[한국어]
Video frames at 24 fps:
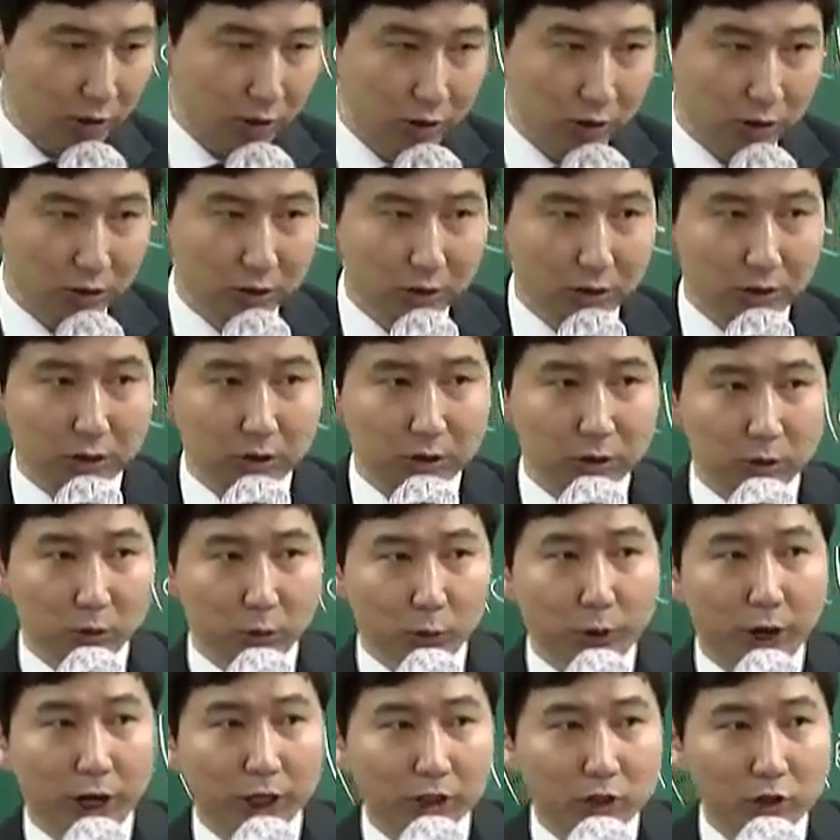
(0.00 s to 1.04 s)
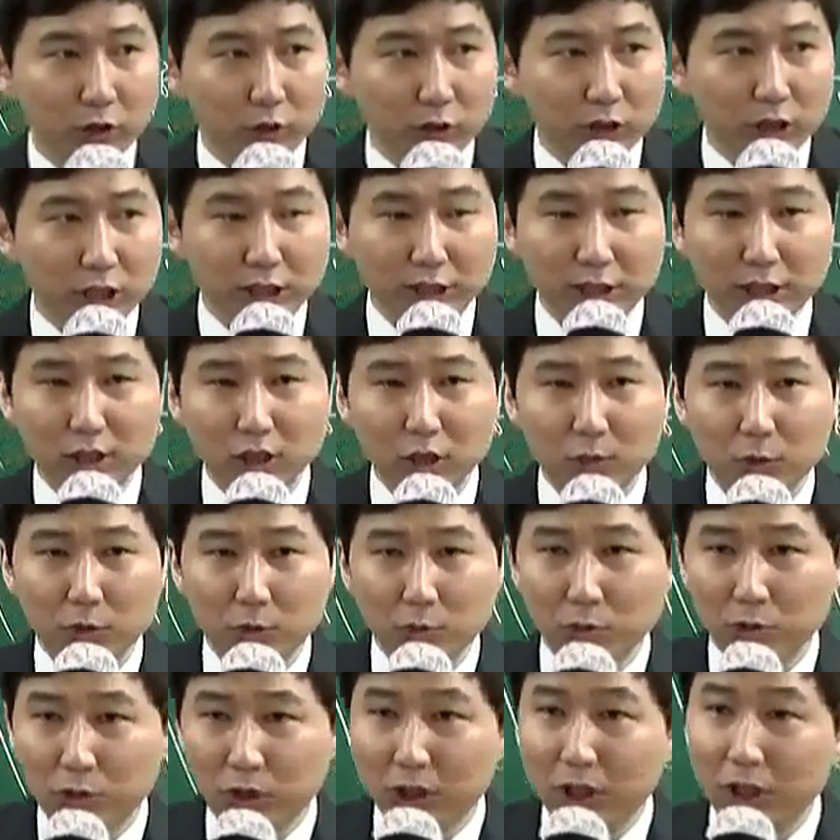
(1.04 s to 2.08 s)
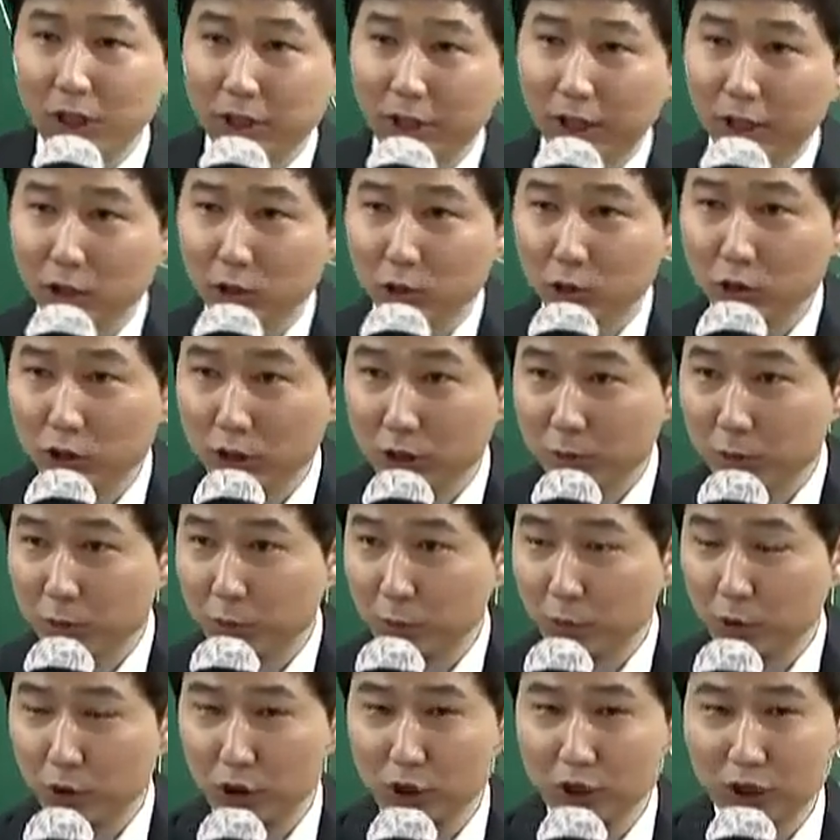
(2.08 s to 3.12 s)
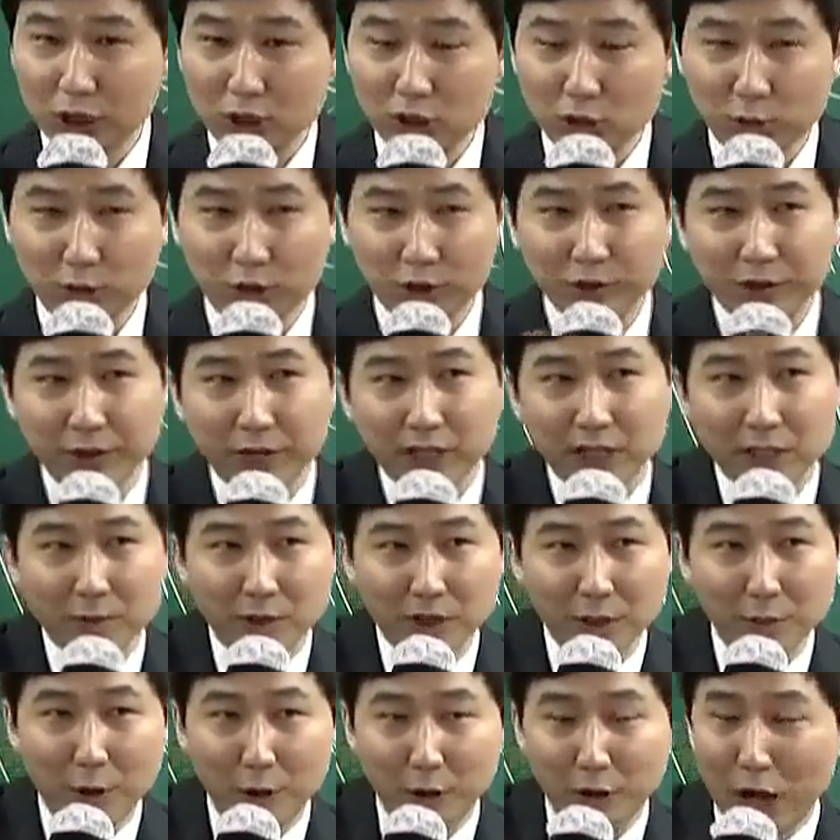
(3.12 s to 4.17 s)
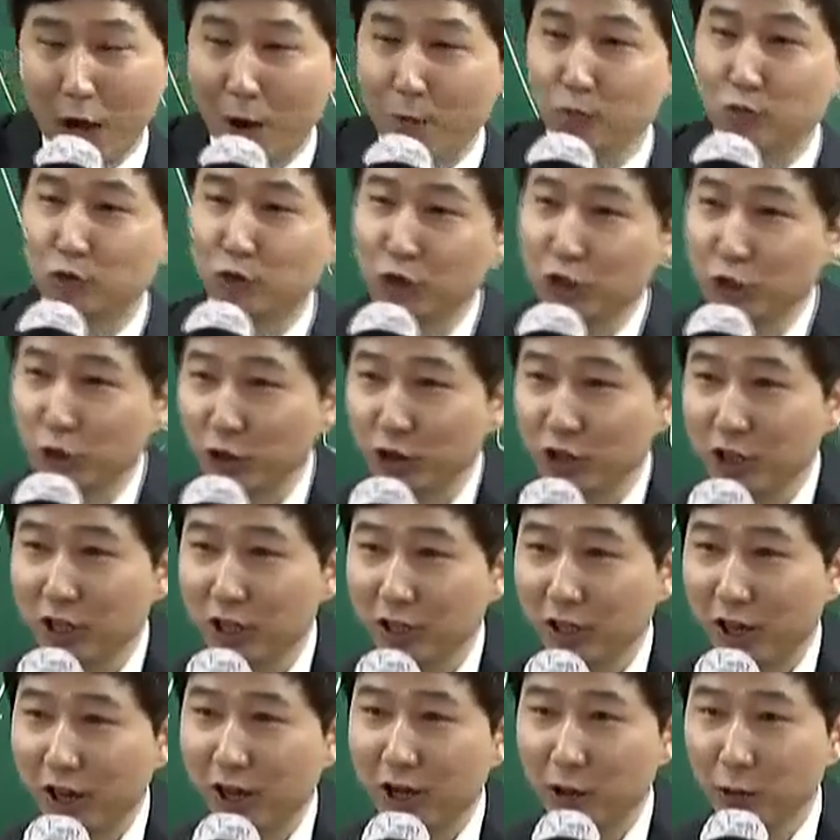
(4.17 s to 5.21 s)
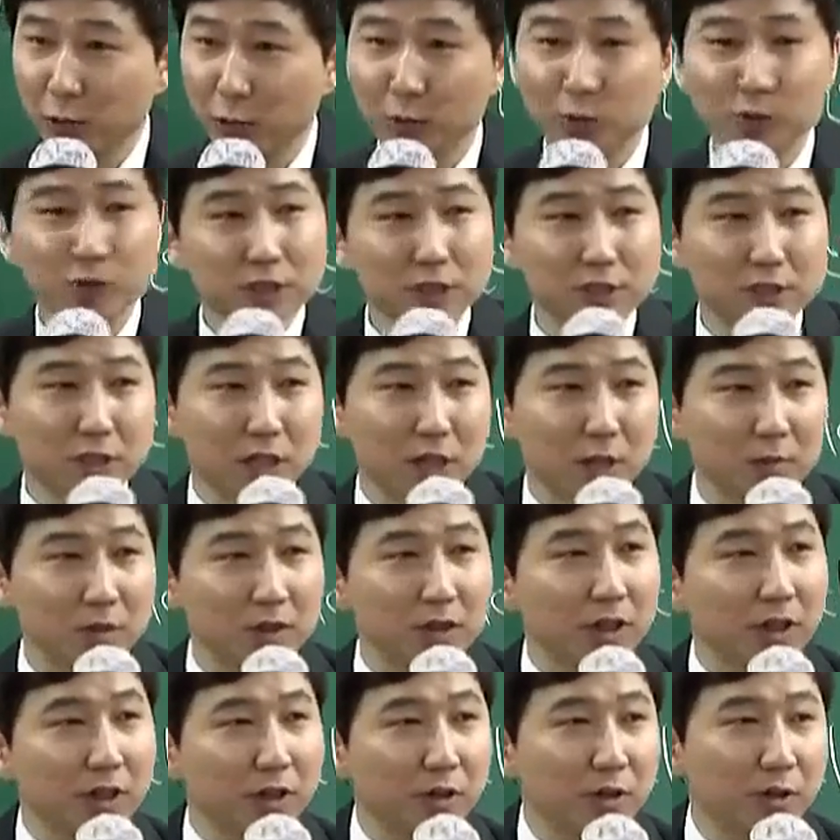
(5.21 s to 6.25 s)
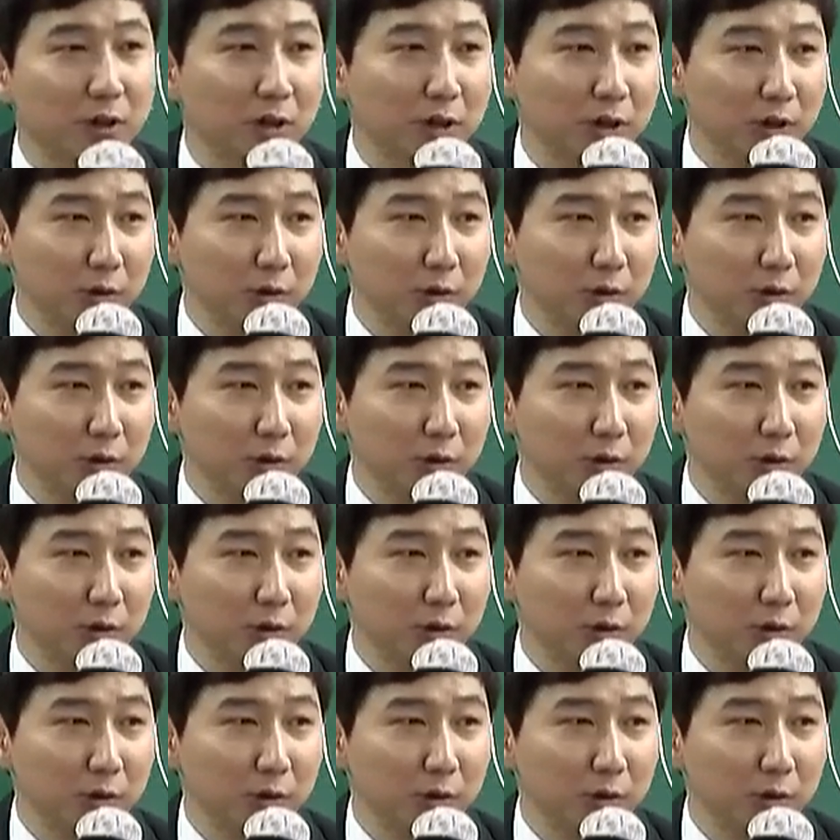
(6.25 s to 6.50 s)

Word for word: 그 올해 같은 경우는 2차 시험이 딜레이 돼가지고 이제 2차 시험 끝나자마자 바로 다음 주에 연기가 개가는 이런 시스템인데요.